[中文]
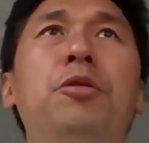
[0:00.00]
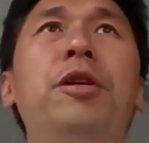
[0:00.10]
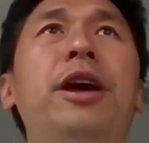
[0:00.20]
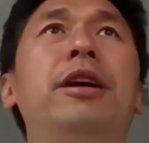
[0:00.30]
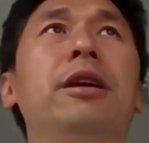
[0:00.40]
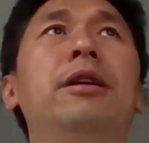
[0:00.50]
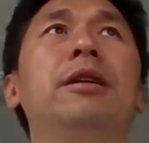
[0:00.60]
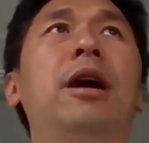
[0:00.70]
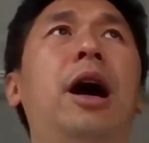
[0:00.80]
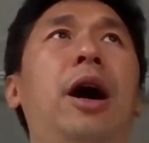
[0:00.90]
不会
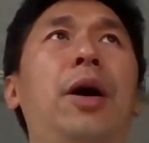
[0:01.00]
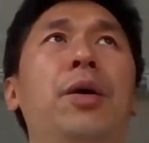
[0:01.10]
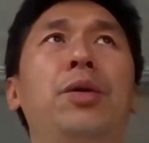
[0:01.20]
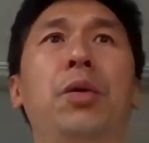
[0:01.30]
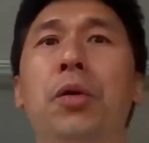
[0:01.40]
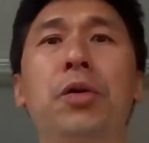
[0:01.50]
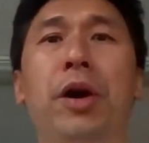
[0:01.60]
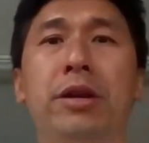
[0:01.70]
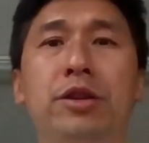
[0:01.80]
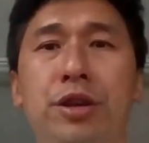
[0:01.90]
啊永
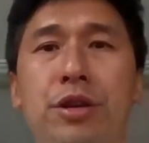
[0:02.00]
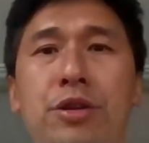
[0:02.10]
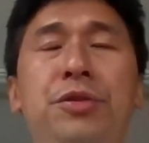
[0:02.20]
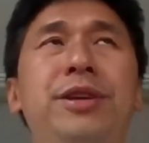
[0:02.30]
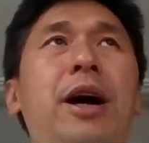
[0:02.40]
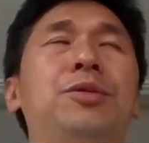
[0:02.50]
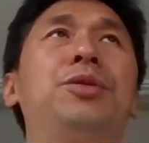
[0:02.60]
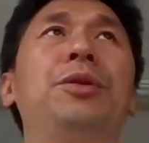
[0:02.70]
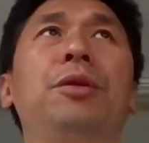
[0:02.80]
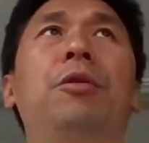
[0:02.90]
远持续下
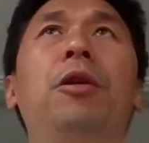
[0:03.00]
去。